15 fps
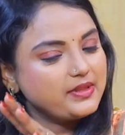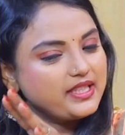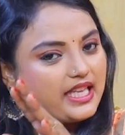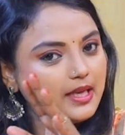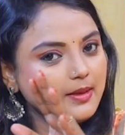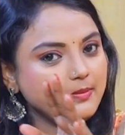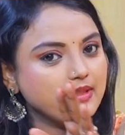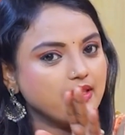
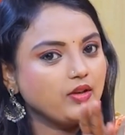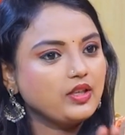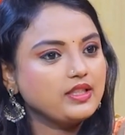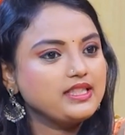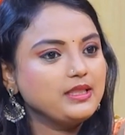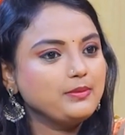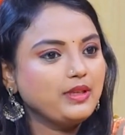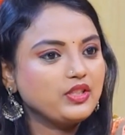సేమ్ ఒక
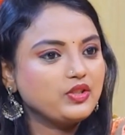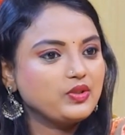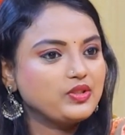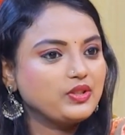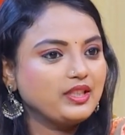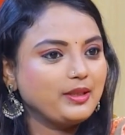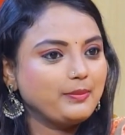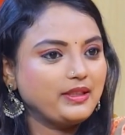సినిమా
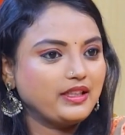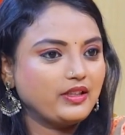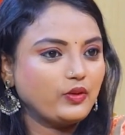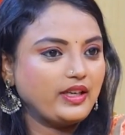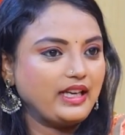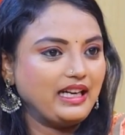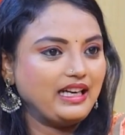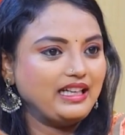చూస్తుంటే మనకి
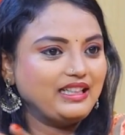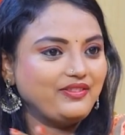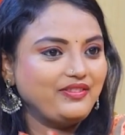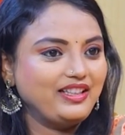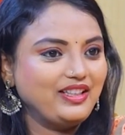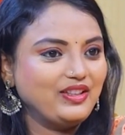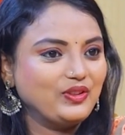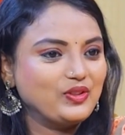ఒక ఎలాంటి
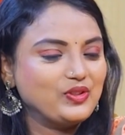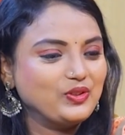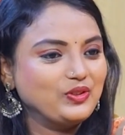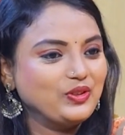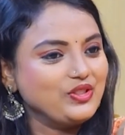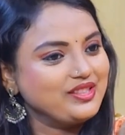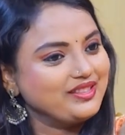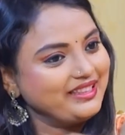ఫీలింగ్
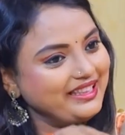వస్తుందో